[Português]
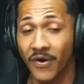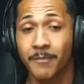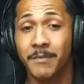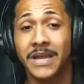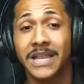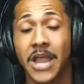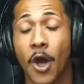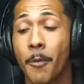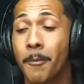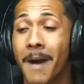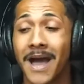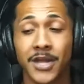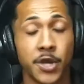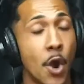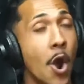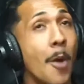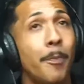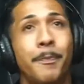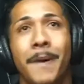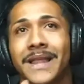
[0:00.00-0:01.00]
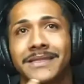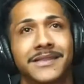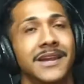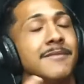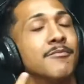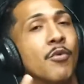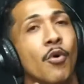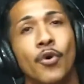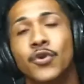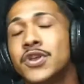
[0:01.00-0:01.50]
Família é o maior
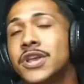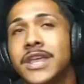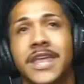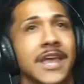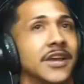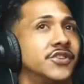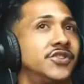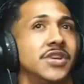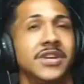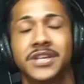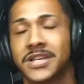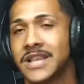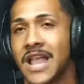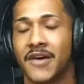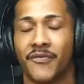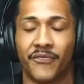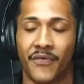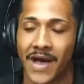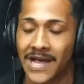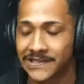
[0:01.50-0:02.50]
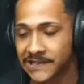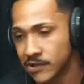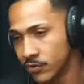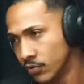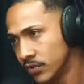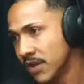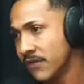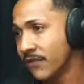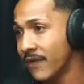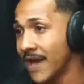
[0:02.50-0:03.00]
patrimônio que existe na
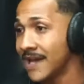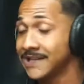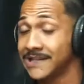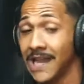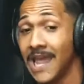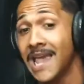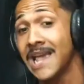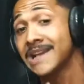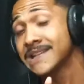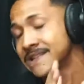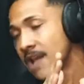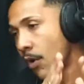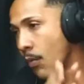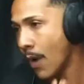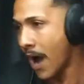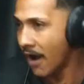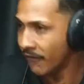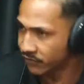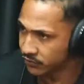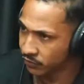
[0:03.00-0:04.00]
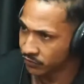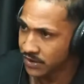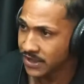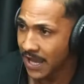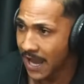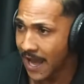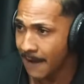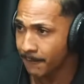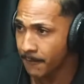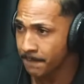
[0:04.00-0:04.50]
face do universo. Esse é o
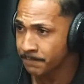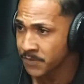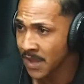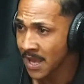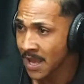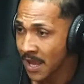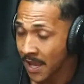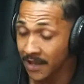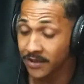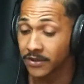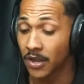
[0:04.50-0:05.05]
alvo do diabo.